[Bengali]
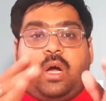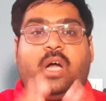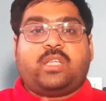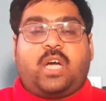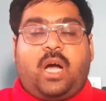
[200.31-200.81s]

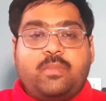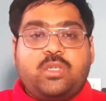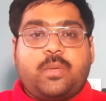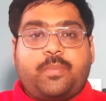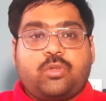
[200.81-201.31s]
আজ আমি
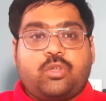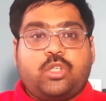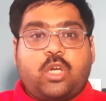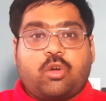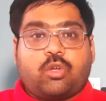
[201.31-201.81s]
যে
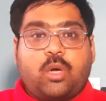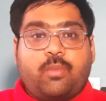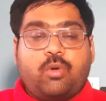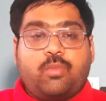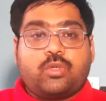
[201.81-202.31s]
পদ্ধতিটার কথা
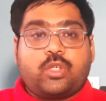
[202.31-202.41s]
বলবো